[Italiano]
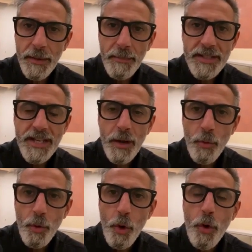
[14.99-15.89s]
per passare
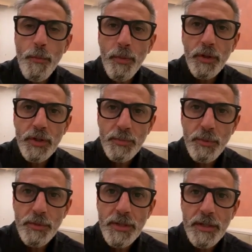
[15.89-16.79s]
un colpo di
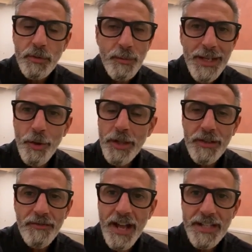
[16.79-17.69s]
spugna su milioni
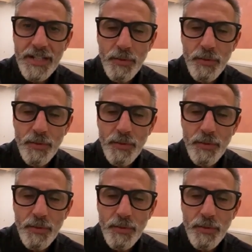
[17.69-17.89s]
di frasi,